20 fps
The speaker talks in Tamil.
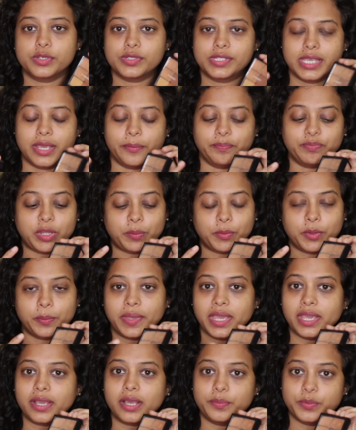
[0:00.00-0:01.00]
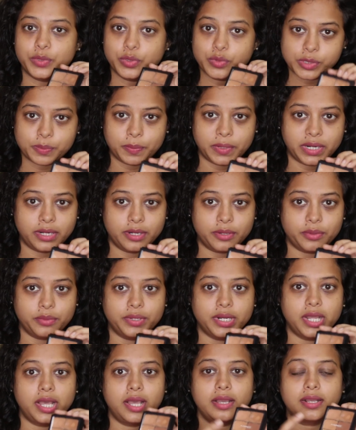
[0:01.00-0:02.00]
ஸோ சி நம்ம மேக்கப் யூஸ்
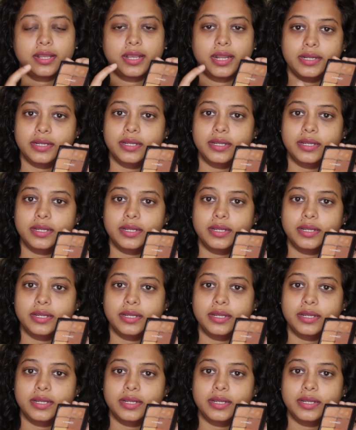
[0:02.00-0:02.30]
பண்ணுறோன்னா